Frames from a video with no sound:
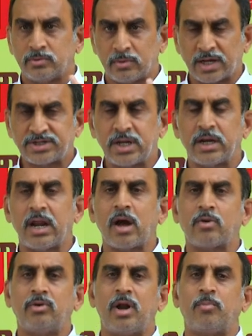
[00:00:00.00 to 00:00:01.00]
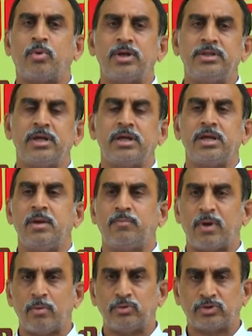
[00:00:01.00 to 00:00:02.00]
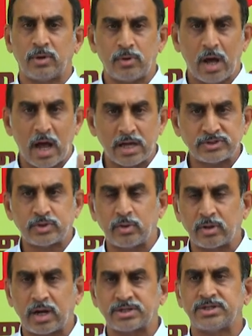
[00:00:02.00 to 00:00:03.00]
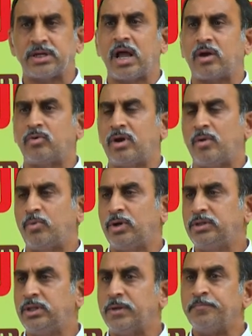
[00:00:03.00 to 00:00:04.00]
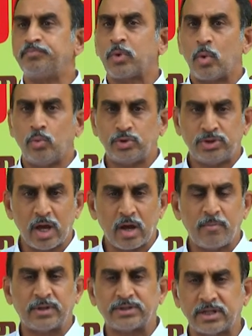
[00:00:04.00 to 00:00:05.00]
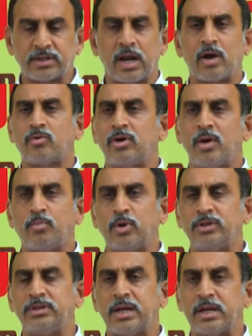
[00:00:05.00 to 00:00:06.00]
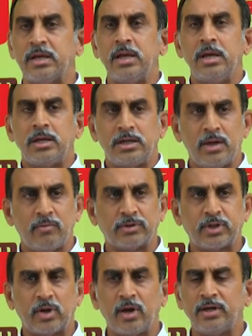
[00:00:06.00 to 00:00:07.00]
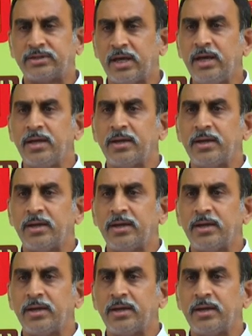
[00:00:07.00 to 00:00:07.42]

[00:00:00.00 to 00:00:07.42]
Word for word: రక్షణ లేకుండా పోయింది ఈ ప్రభుత్వంలో ఆస్తులకు రక్షణ లేకుండా పోయింది ఉద్యోగ భద్రత లేకుండా పోయిందని యువతలో అయితే